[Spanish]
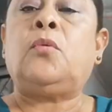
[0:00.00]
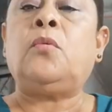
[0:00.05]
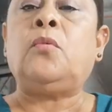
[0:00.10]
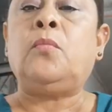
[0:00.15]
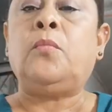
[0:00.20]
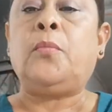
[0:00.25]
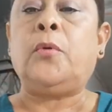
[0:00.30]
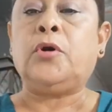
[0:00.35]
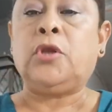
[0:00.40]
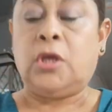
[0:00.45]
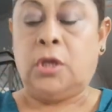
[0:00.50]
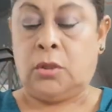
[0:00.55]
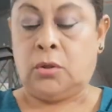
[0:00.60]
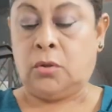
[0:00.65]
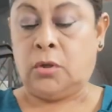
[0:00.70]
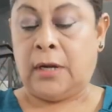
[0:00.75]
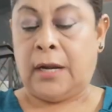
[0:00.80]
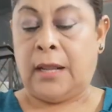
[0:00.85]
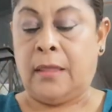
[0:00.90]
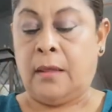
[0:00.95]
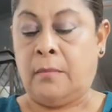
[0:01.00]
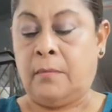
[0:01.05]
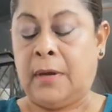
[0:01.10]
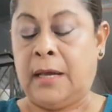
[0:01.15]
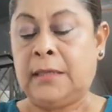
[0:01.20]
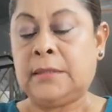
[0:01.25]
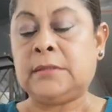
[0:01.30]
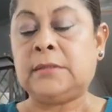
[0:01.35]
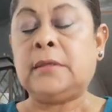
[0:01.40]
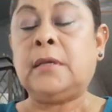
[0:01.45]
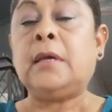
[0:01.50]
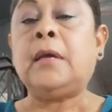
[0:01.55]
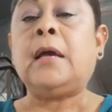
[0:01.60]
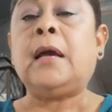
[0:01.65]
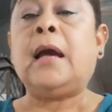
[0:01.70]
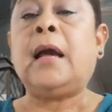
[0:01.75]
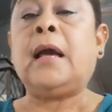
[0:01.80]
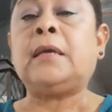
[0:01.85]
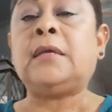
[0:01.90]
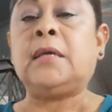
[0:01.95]
un poquito nada más
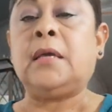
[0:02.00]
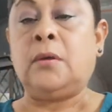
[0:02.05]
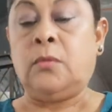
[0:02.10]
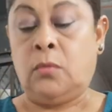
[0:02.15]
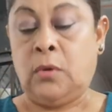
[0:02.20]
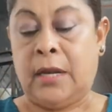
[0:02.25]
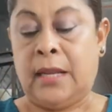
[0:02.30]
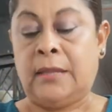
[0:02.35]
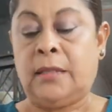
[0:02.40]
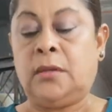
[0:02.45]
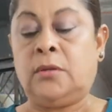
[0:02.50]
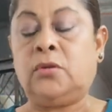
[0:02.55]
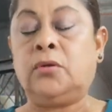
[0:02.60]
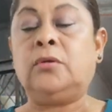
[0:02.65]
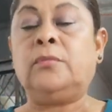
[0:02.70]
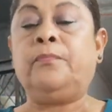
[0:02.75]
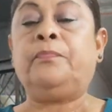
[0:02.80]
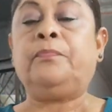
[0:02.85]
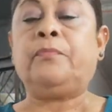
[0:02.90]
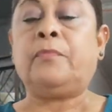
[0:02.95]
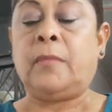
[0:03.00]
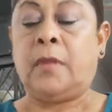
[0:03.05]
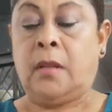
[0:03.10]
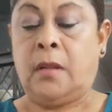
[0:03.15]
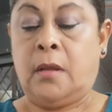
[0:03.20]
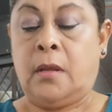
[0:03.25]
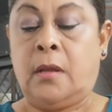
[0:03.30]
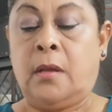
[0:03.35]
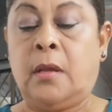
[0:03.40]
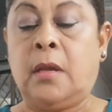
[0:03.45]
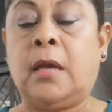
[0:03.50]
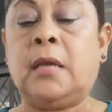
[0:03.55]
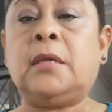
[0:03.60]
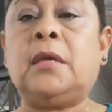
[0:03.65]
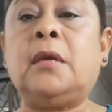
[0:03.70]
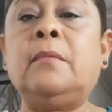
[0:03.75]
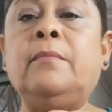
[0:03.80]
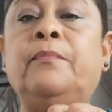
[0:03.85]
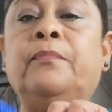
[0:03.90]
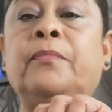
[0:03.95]
aquí en un ladito,
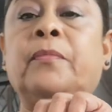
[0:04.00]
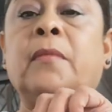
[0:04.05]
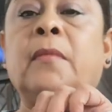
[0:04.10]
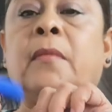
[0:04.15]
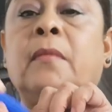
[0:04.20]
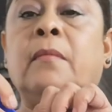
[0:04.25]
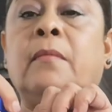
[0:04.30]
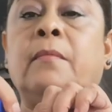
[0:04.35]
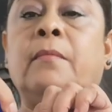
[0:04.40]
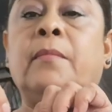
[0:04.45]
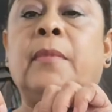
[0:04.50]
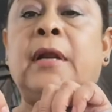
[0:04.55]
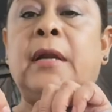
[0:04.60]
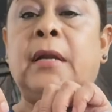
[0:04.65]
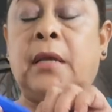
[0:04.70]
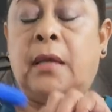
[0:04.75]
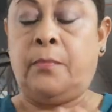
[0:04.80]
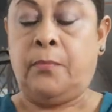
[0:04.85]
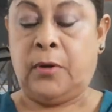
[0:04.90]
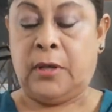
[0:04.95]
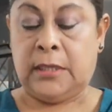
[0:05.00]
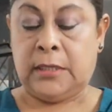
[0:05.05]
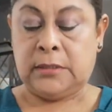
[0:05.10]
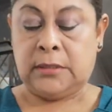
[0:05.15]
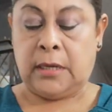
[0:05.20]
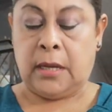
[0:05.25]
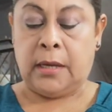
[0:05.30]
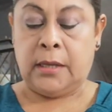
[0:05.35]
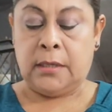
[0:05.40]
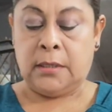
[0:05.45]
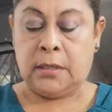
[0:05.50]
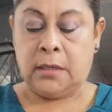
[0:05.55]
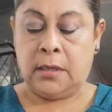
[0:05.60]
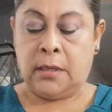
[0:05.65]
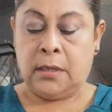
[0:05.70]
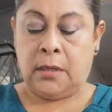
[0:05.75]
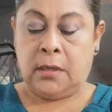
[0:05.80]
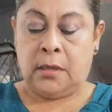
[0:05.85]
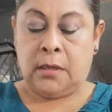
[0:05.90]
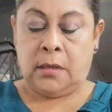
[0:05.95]
aquí, para que pueda salir
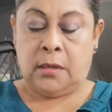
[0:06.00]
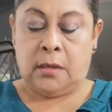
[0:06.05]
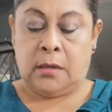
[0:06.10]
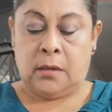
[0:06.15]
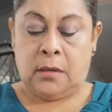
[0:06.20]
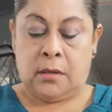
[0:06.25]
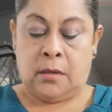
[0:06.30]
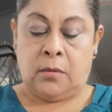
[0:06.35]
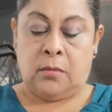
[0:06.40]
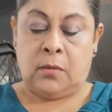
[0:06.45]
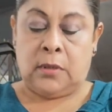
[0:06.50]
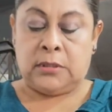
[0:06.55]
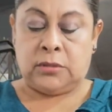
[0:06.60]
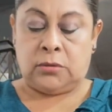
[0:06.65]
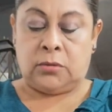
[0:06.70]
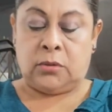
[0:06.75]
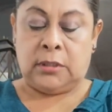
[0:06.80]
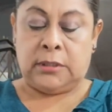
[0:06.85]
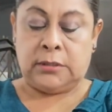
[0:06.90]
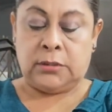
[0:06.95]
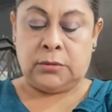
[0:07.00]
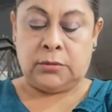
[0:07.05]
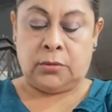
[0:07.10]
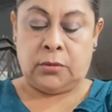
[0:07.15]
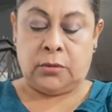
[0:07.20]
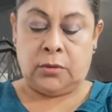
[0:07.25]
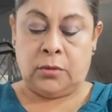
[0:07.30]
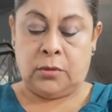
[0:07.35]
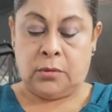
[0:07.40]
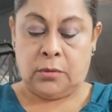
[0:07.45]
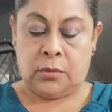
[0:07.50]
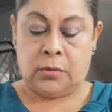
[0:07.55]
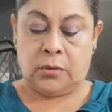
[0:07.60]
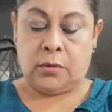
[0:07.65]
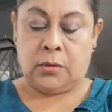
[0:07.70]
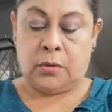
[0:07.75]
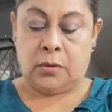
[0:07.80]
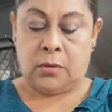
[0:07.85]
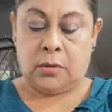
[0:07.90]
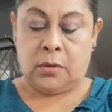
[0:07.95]
nuestro listón
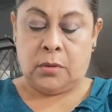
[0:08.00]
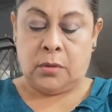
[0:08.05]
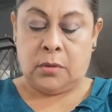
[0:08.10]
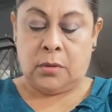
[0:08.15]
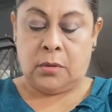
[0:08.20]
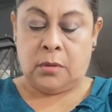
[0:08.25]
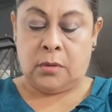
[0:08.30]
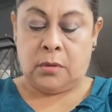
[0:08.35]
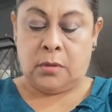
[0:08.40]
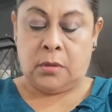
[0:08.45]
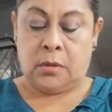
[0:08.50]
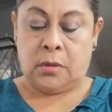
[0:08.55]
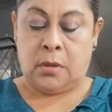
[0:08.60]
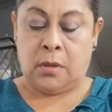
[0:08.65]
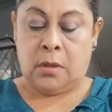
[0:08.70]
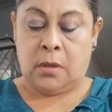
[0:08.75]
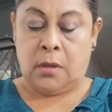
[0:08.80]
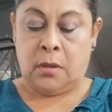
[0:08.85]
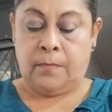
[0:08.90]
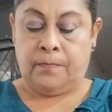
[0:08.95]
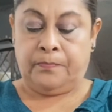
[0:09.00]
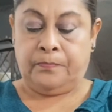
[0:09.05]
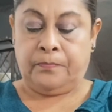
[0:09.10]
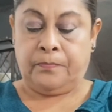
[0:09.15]
y